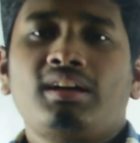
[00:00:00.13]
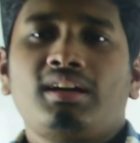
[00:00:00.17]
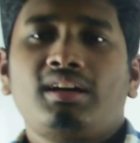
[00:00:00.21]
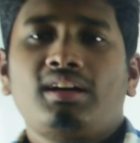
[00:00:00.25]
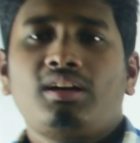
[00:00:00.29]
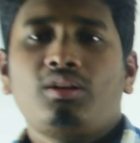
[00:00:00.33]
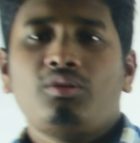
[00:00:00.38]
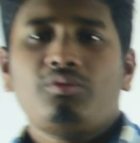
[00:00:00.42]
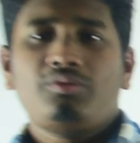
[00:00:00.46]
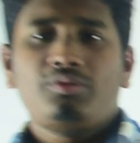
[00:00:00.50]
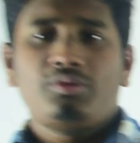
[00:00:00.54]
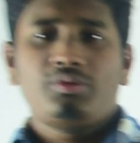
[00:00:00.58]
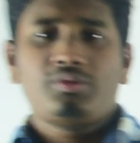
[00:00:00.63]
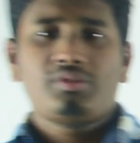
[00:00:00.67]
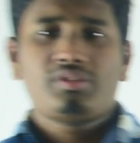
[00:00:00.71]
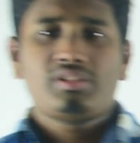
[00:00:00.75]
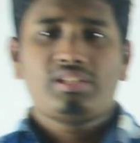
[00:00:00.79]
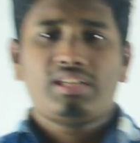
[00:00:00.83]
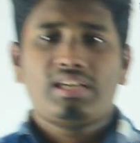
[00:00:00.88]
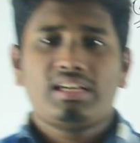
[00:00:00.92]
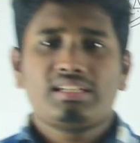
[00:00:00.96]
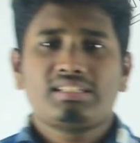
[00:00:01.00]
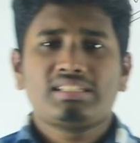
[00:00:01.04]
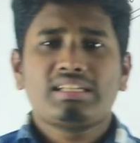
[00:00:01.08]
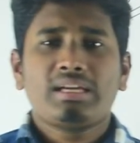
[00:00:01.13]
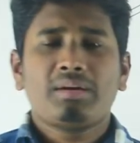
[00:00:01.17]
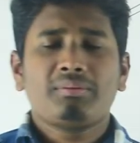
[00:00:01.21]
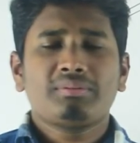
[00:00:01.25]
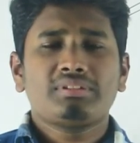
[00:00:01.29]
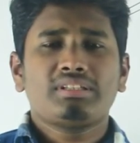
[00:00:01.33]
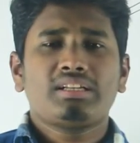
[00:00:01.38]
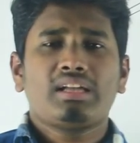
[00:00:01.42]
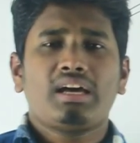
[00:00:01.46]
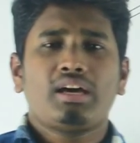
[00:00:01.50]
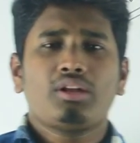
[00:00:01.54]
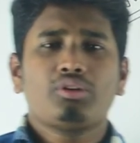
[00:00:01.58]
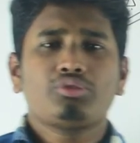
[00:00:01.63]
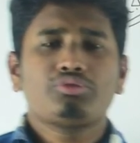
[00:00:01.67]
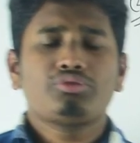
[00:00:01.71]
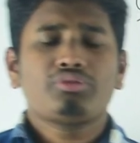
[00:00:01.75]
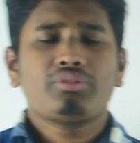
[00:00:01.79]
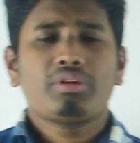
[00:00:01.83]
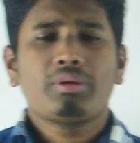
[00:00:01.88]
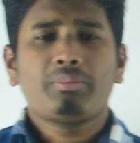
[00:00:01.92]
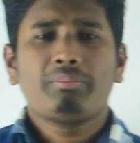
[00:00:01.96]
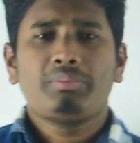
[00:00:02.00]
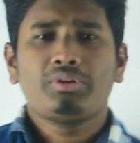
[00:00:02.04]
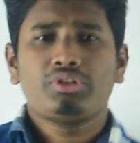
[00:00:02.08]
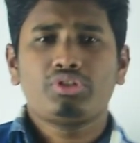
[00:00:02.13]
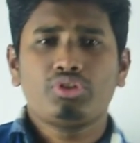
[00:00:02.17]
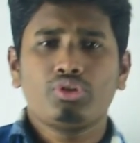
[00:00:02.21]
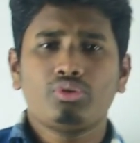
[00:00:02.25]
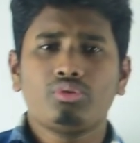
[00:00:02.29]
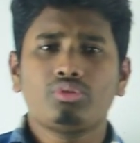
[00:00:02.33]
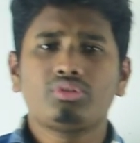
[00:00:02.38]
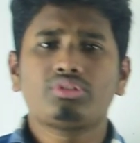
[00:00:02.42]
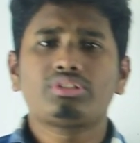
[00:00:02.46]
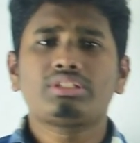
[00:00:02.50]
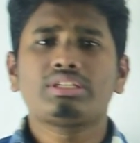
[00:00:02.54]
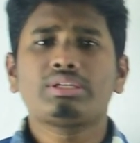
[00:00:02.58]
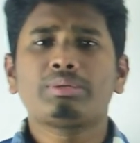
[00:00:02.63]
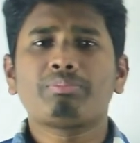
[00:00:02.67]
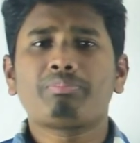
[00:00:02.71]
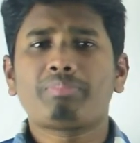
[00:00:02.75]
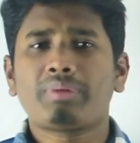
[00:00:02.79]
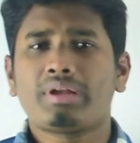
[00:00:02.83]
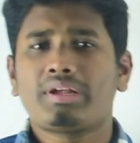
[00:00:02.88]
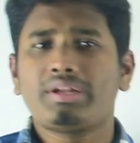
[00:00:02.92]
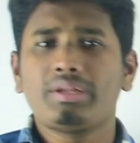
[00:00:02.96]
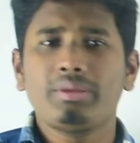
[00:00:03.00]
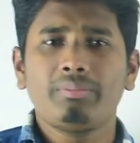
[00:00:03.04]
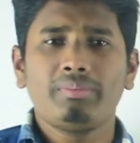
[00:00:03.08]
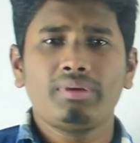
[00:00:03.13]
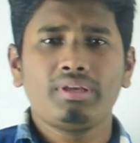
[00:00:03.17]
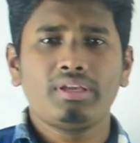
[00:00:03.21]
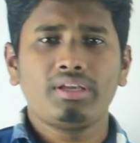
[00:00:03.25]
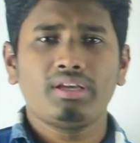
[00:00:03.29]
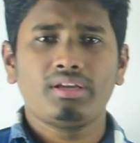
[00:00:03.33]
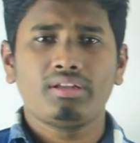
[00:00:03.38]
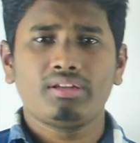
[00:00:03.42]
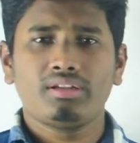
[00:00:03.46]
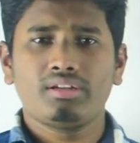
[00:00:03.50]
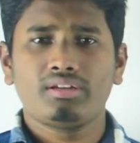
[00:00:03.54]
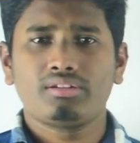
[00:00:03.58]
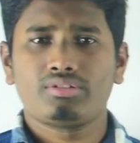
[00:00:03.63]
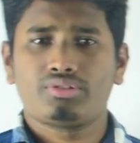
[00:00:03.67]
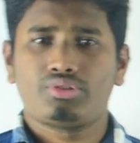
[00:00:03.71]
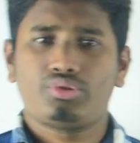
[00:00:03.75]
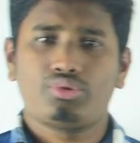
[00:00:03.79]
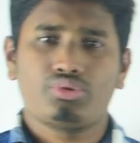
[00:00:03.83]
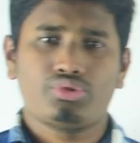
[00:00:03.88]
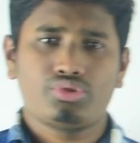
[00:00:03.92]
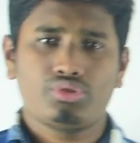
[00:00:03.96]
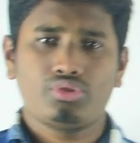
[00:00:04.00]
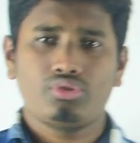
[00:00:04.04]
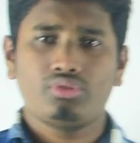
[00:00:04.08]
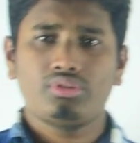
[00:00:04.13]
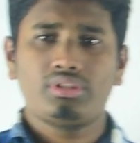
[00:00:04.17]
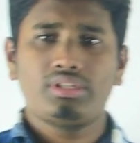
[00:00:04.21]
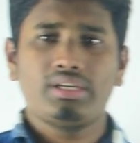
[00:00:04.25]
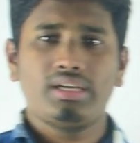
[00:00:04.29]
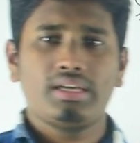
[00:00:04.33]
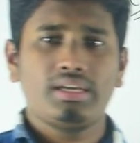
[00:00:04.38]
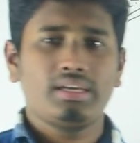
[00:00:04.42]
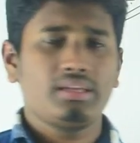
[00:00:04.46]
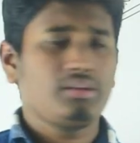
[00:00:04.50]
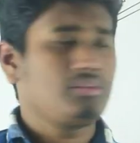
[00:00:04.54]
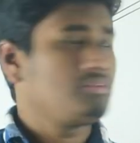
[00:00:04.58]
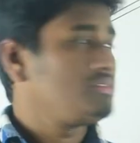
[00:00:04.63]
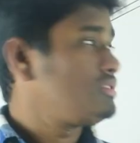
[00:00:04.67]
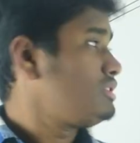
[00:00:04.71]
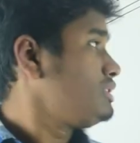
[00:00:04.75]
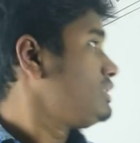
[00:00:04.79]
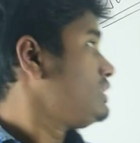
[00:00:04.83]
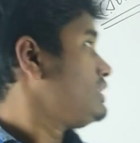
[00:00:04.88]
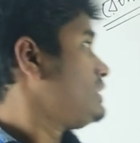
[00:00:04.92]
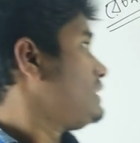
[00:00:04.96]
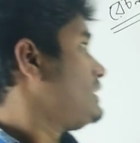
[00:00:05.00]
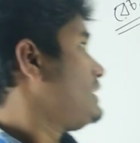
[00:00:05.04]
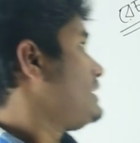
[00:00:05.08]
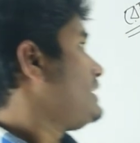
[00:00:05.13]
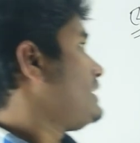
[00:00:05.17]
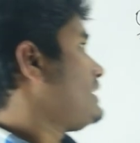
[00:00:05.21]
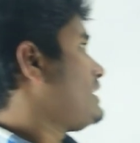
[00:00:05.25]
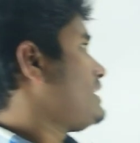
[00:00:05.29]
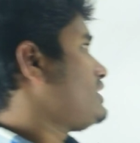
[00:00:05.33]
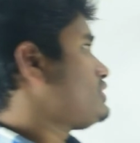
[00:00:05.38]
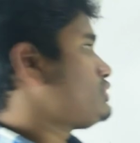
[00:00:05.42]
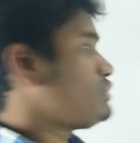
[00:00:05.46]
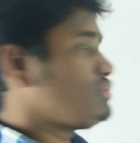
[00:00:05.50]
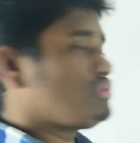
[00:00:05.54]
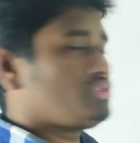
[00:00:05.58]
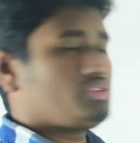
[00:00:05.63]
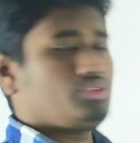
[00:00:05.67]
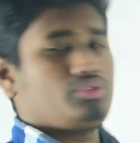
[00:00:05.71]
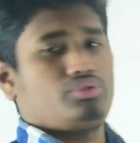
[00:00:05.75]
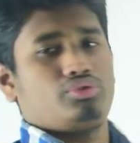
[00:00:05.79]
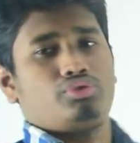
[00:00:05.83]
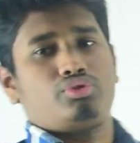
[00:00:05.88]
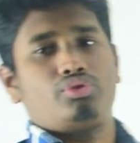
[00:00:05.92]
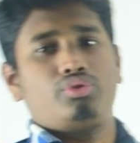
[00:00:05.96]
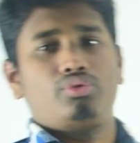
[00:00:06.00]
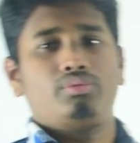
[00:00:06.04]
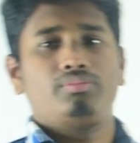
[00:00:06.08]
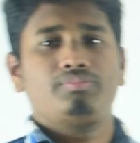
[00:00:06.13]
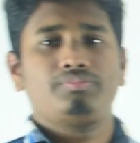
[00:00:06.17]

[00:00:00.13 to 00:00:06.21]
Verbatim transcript: হ্যালো ভিউয়ার্স আজকে আমাদের আলোচনার বিষয় হচ্ছে প্রাণীবিজ্ঞানের ষষ্ঠ অধ্যায়ের রেচনতন্ত্র